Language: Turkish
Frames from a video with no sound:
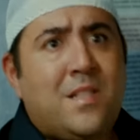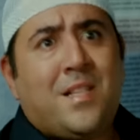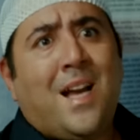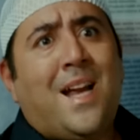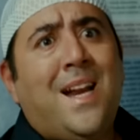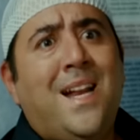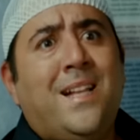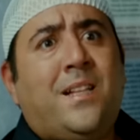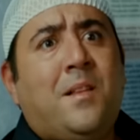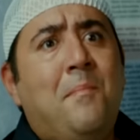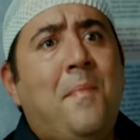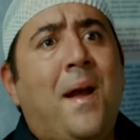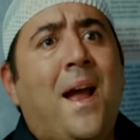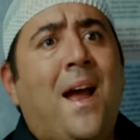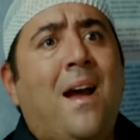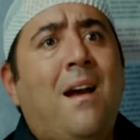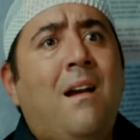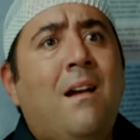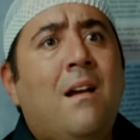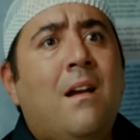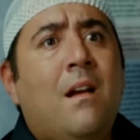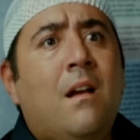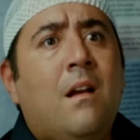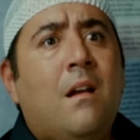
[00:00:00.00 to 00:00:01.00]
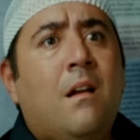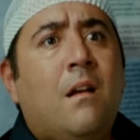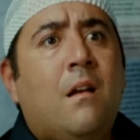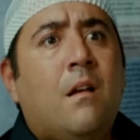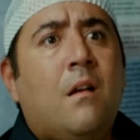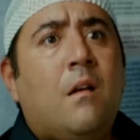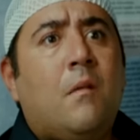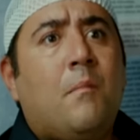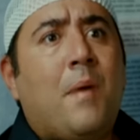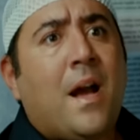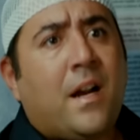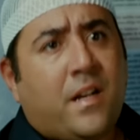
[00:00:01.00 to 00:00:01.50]
Ne zannettin be ya?
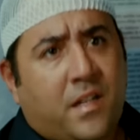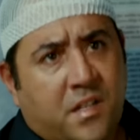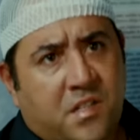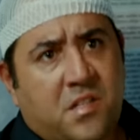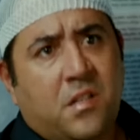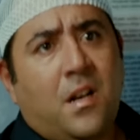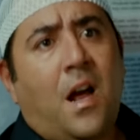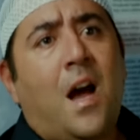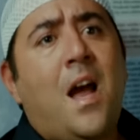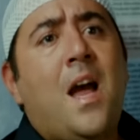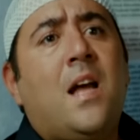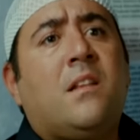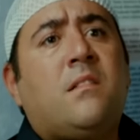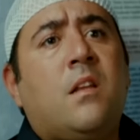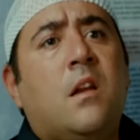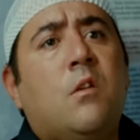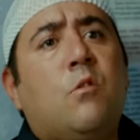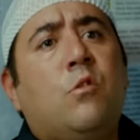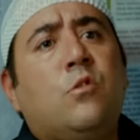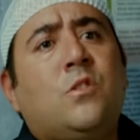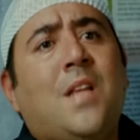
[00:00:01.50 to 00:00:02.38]
Ben kızın hayatını